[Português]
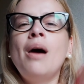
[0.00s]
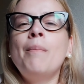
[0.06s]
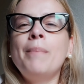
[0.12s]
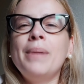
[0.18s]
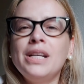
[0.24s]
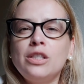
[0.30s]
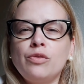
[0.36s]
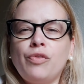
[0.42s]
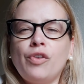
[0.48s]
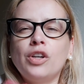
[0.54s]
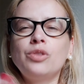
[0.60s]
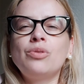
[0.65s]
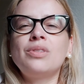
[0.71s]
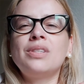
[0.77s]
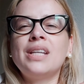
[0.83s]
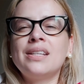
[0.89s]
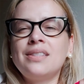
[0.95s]
mais
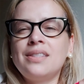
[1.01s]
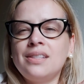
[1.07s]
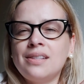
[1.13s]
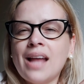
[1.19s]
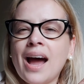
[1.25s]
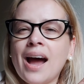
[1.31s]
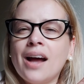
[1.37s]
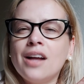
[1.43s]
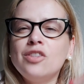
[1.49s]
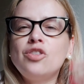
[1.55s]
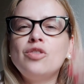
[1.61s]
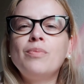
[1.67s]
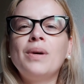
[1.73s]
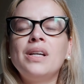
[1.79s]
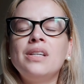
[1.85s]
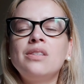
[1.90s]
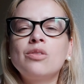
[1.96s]
fotos da cidade,
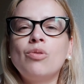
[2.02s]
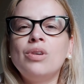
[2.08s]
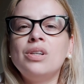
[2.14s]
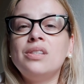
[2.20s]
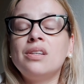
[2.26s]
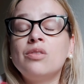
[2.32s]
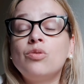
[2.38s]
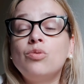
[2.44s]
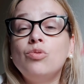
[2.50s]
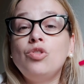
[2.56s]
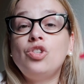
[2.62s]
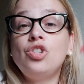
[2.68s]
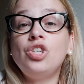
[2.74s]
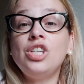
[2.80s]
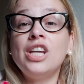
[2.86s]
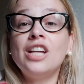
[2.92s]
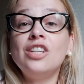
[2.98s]
mais coisas do
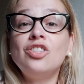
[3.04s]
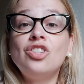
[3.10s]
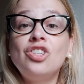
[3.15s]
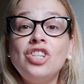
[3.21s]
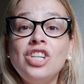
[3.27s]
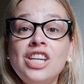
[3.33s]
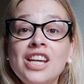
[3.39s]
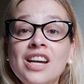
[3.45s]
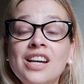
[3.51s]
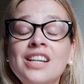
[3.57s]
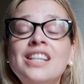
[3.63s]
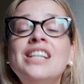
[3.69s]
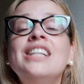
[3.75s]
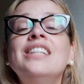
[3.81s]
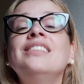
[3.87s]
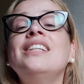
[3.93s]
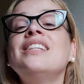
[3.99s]
dia a dia.
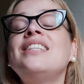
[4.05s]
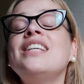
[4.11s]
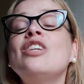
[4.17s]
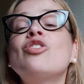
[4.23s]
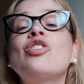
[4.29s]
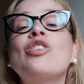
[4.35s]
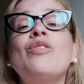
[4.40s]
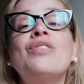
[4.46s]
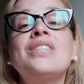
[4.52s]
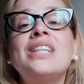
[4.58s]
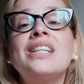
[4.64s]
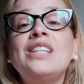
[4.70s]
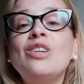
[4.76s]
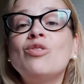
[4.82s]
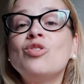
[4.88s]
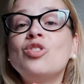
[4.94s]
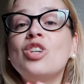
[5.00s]
Desejo que você
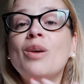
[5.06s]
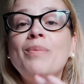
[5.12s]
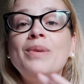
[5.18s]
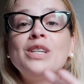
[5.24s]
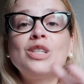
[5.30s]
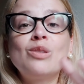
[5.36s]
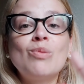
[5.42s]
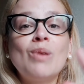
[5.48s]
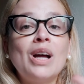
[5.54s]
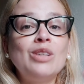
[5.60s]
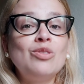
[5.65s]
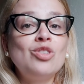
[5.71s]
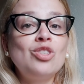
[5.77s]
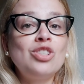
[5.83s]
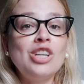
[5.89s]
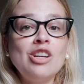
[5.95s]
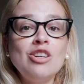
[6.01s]
tenha um dia abençoado,
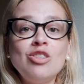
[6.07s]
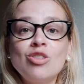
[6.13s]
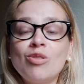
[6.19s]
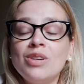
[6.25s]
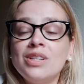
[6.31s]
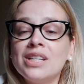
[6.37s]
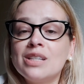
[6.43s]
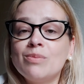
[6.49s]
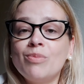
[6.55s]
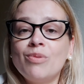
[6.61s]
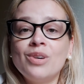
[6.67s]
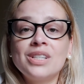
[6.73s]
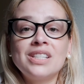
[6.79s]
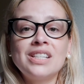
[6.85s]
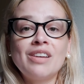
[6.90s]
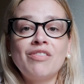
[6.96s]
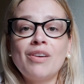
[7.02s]
cheio de coisas
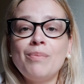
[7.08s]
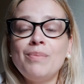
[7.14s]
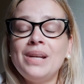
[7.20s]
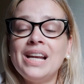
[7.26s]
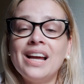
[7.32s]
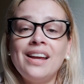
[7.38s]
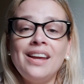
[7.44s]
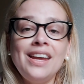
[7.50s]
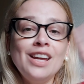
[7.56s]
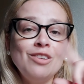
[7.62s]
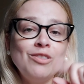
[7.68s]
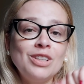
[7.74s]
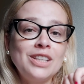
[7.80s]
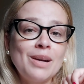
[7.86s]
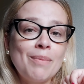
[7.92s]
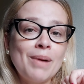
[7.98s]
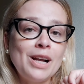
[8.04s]
boas na família e no
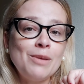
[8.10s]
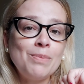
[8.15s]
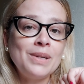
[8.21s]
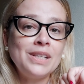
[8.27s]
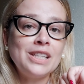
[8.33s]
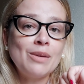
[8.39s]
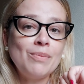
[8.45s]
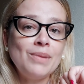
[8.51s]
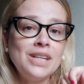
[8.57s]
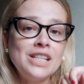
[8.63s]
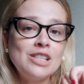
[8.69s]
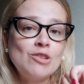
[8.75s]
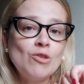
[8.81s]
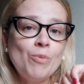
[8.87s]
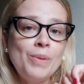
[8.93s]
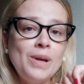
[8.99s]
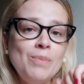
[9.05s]
trabalho, porque também é
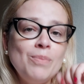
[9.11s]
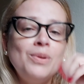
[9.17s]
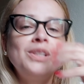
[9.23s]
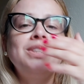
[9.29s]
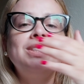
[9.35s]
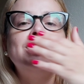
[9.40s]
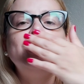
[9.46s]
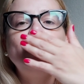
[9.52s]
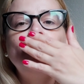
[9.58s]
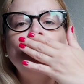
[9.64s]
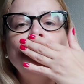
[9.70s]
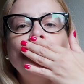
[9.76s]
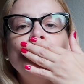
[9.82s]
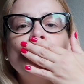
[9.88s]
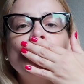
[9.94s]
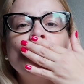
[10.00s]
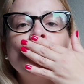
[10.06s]
super importante.
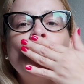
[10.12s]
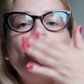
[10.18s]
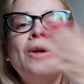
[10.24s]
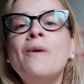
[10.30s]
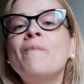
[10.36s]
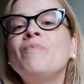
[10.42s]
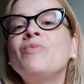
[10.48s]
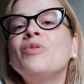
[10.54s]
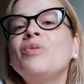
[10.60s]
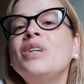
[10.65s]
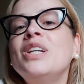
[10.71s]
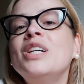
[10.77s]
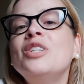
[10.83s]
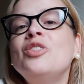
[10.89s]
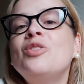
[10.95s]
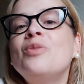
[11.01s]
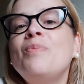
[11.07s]
Um
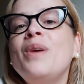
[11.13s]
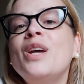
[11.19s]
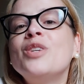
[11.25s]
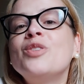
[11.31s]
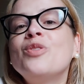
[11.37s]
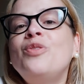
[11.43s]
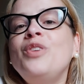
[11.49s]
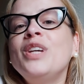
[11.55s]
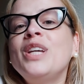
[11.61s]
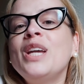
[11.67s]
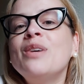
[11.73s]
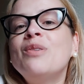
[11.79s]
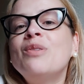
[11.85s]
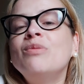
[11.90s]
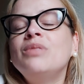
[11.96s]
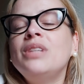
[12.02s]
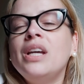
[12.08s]
grande beijo, fiquem
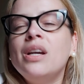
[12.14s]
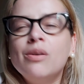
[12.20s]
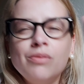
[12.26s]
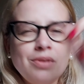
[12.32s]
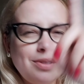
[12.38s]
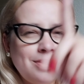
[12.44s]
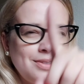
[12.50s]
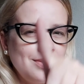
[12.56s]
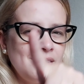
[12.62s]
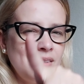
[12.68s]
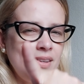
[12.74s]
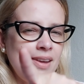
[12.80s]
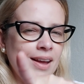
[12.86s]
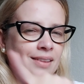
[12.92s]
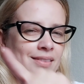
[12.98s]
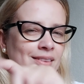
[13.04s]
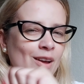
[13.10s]
com Deus e
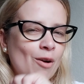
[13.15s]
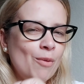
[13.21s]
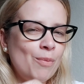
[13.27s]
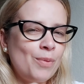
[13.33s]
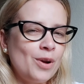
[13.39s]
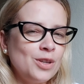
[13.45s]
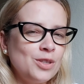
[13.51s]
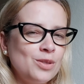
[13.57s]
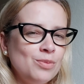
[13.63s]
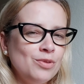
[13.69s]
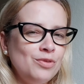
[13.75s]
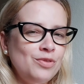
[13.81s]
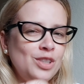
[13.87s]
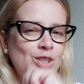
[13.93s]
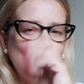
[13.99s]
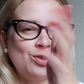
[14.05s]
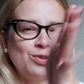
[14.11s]
até o próximo
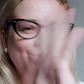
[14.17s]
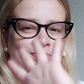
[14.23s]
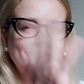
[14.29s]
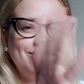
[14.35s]
vídeo.